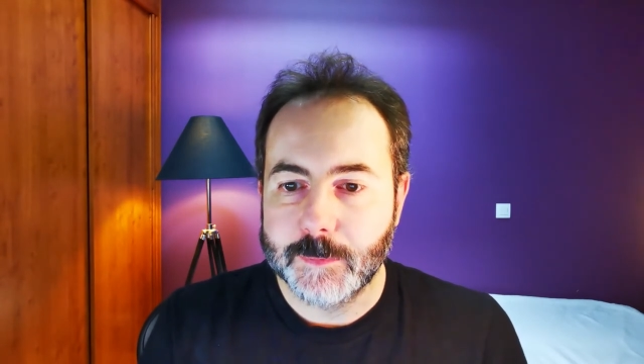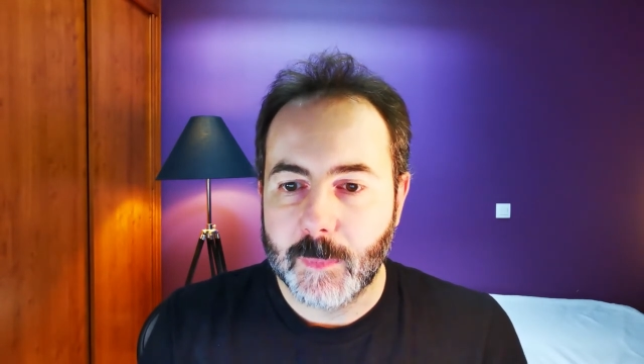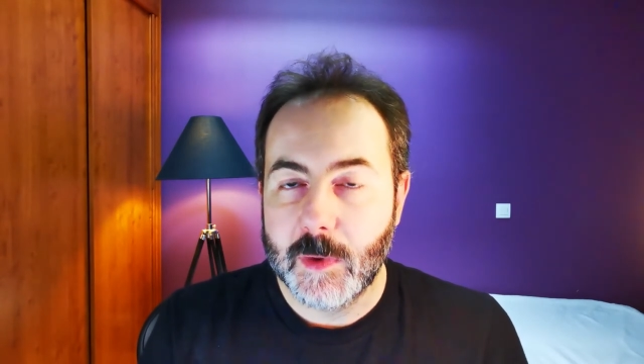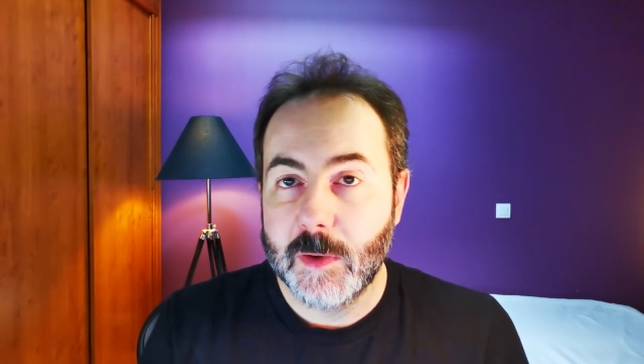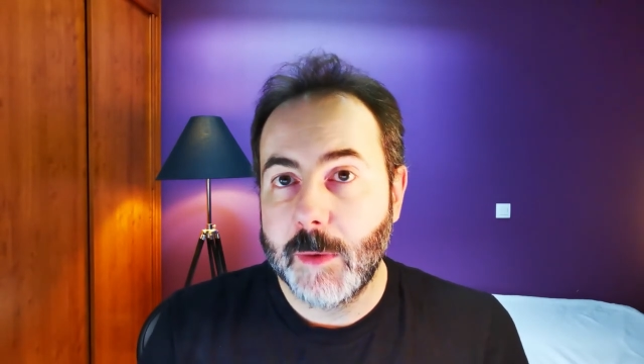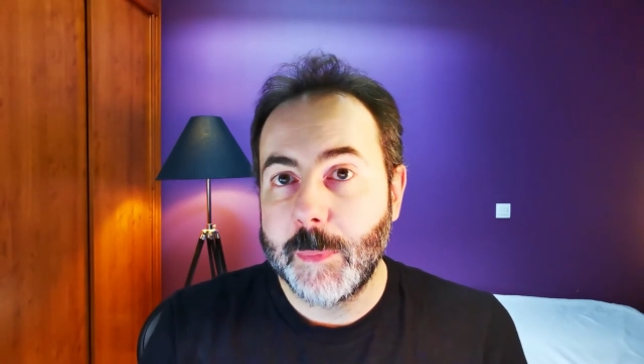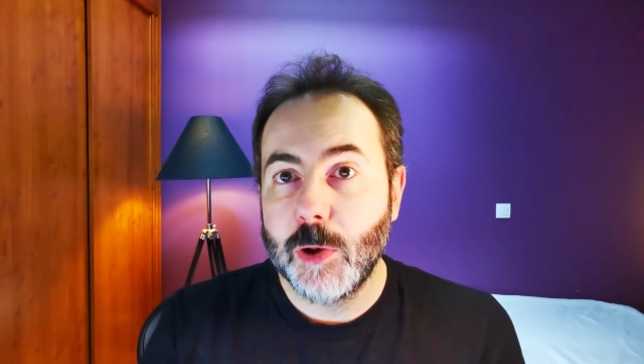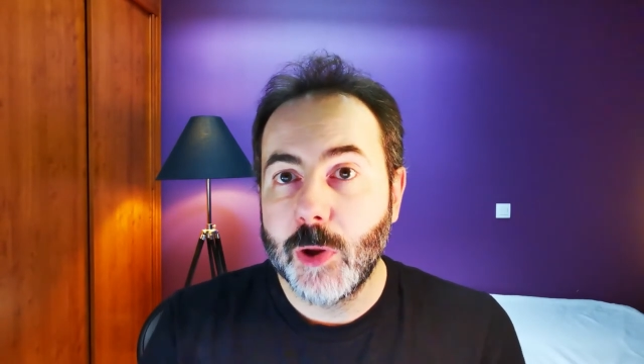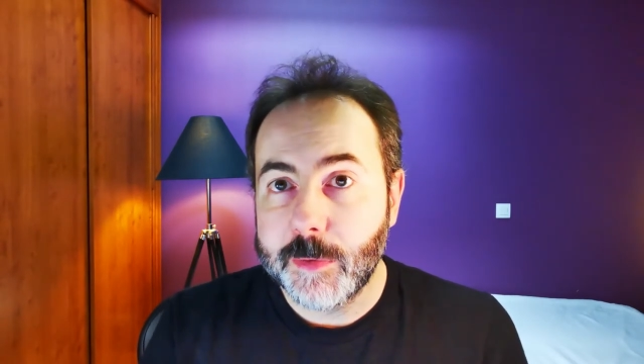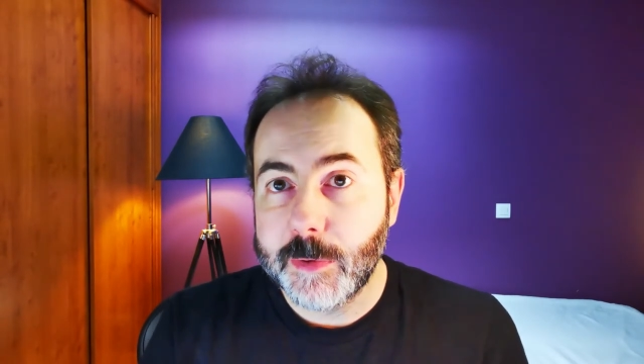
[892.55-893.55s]
des appels
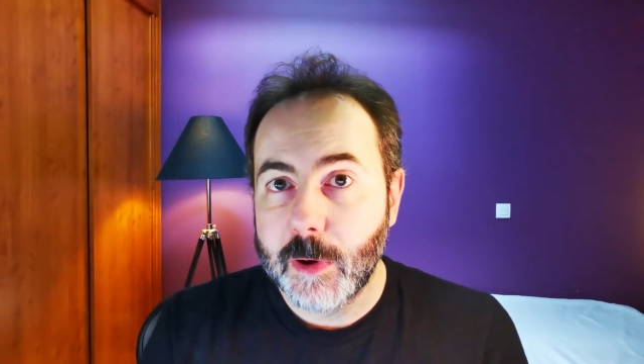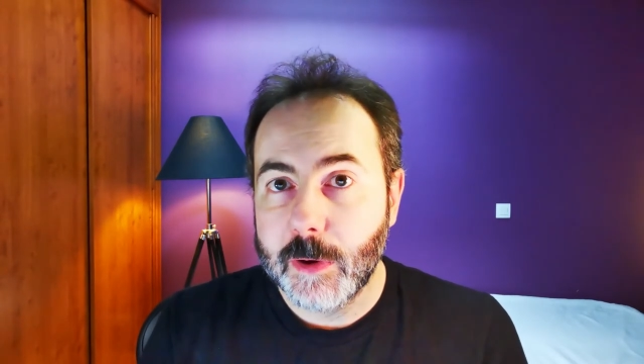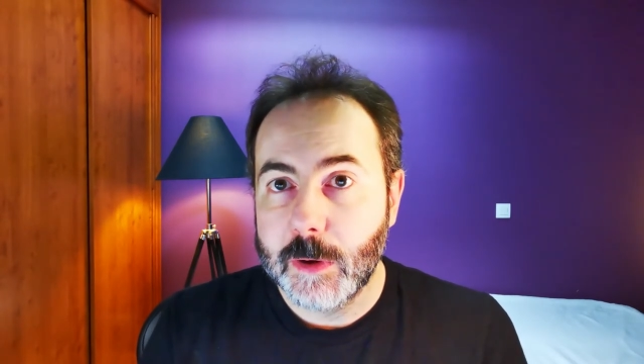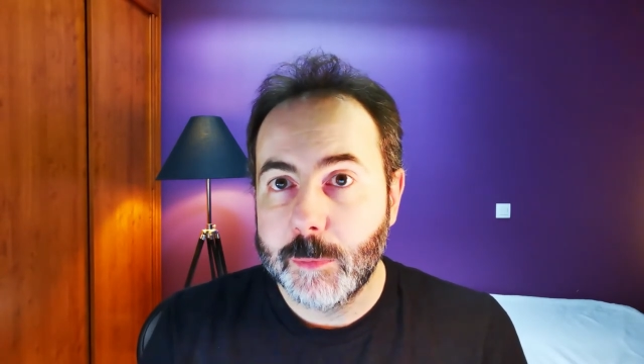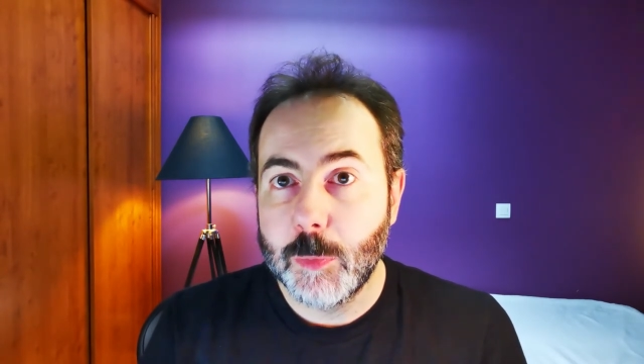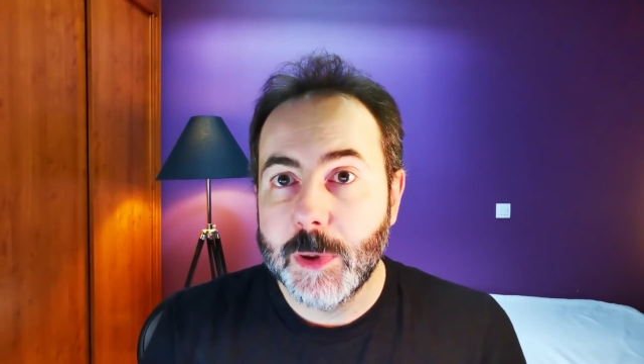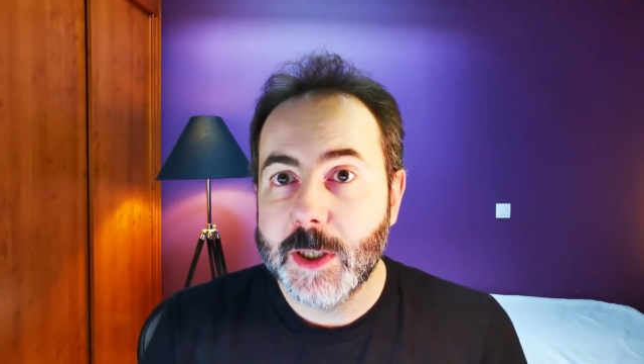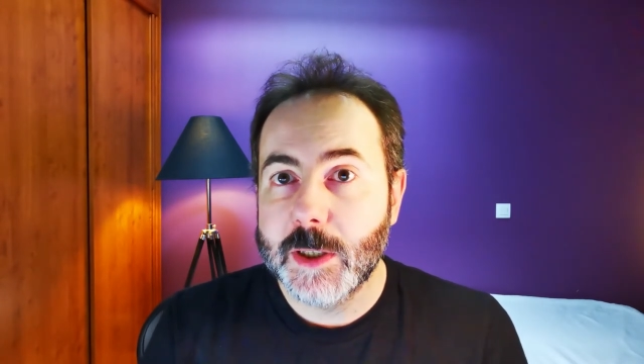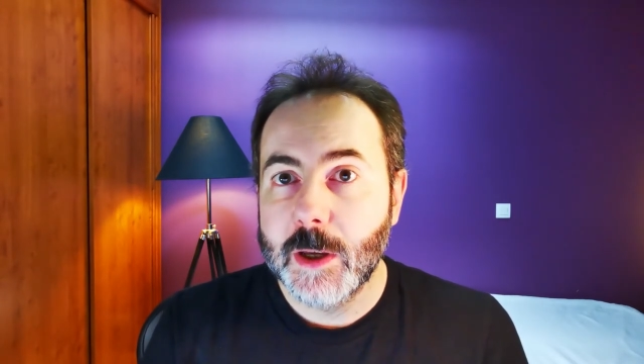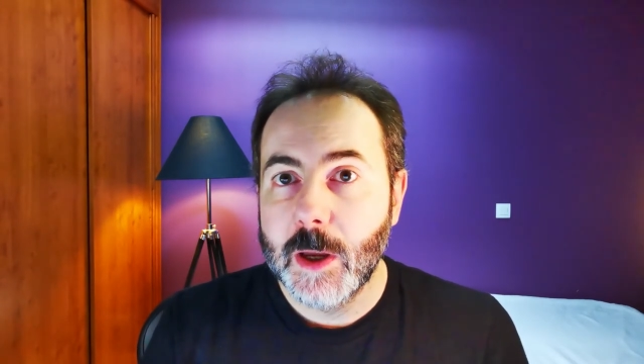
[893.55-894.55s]
d'offres
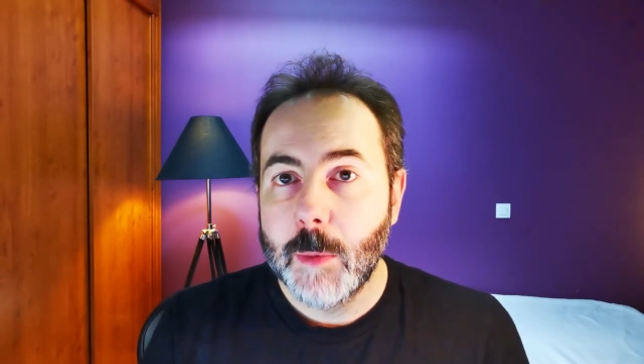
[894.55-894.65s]
publics.